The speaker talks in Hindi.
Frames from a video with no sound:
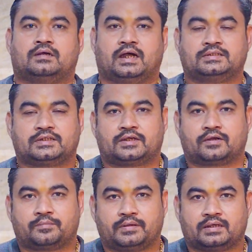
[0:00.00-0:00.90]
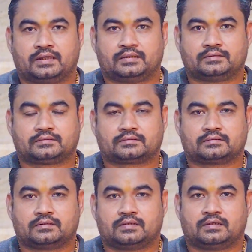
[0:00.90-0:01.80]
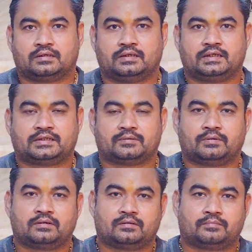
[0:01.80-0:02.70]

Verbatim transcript: आज का टॉपिक है इरिटेबल